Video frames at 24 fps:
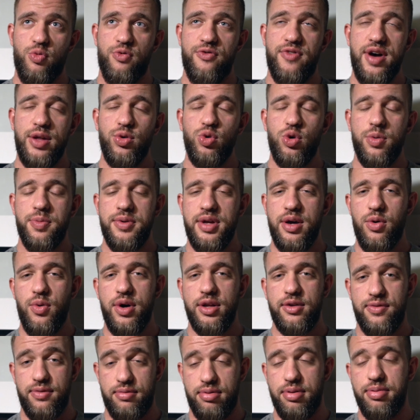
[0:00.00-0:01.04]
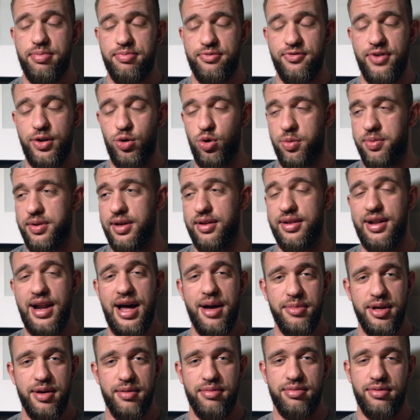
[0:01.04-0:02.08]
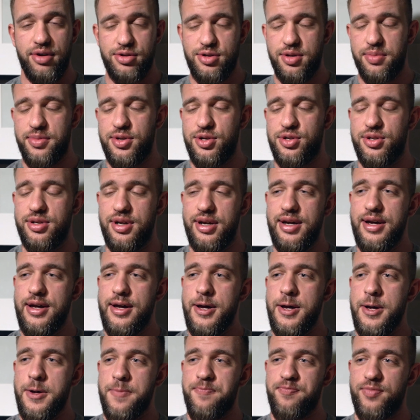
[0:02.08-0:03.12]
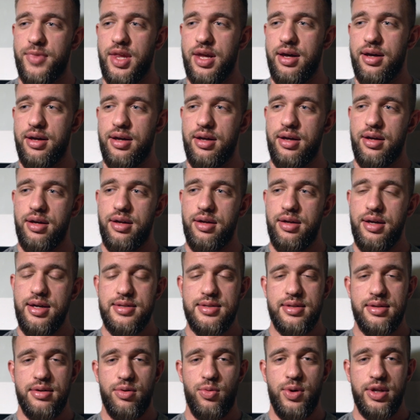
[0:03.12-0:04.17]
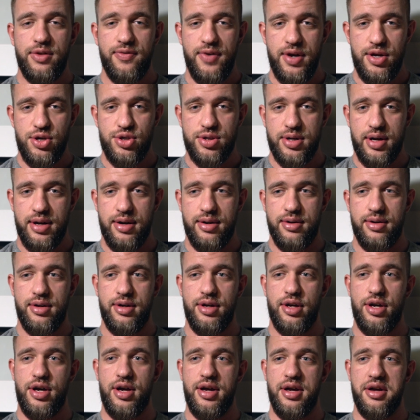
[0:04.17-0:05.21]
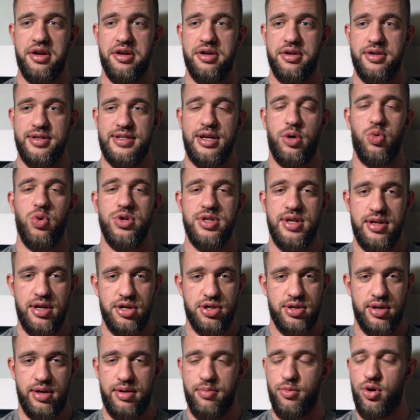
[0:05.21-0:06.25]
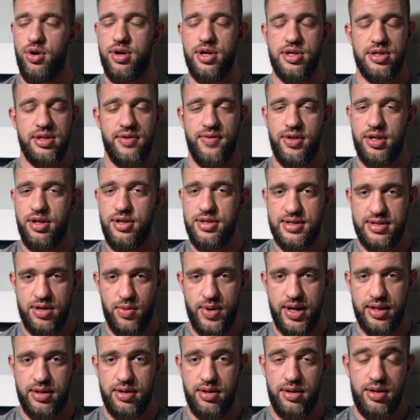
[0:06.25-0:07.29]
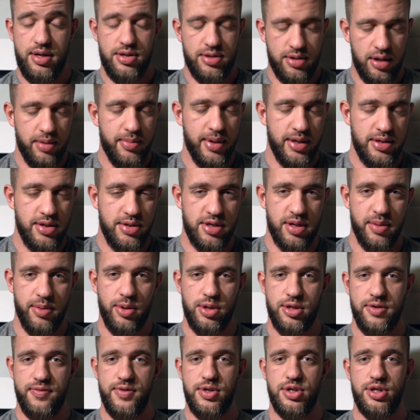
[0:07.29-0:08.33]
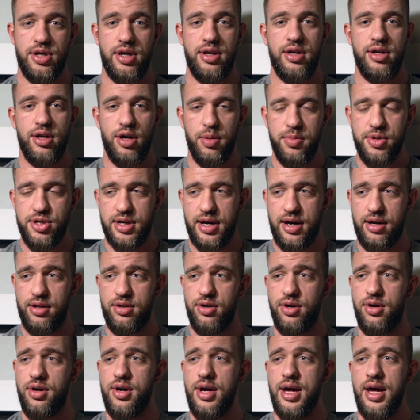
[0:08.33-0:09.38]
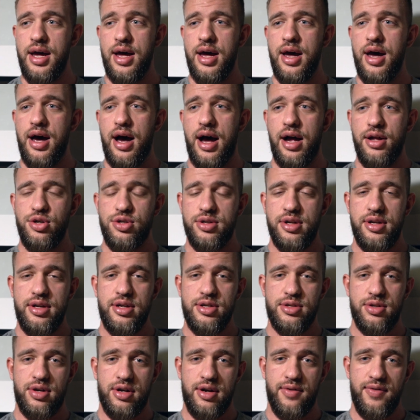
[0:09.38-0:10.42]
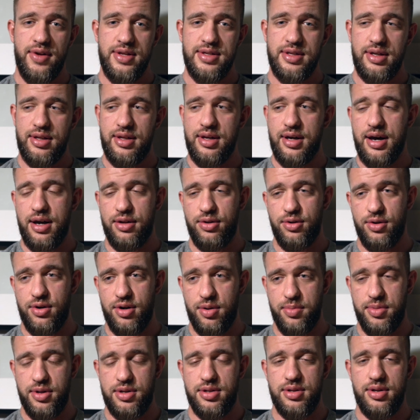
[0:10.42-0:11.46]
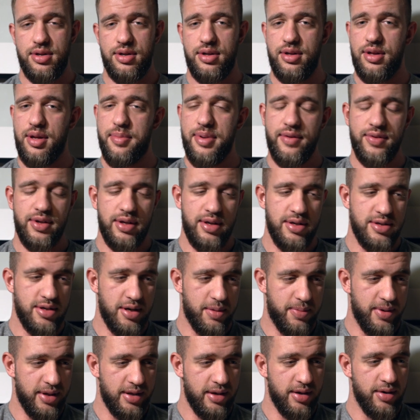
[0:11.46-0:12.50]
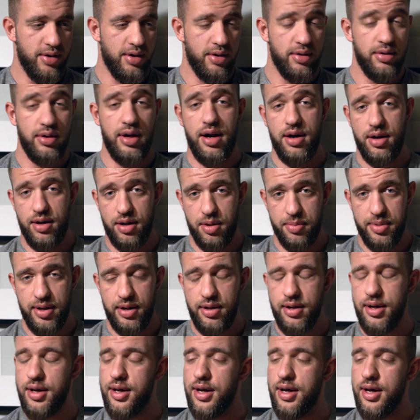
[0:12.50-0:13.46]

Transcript: według mnie, według mnie, dla mnie osobiście e, jest łatwiejsze e, zagłodzenie się i mogę jeść nawet liść sałaty, jeżeli będzie trzeba oczywiście i nie robić cardio, aniżeli jeszcze trochę więcej te cardio robić. Naprawdę nie cierpię tego, ale robię.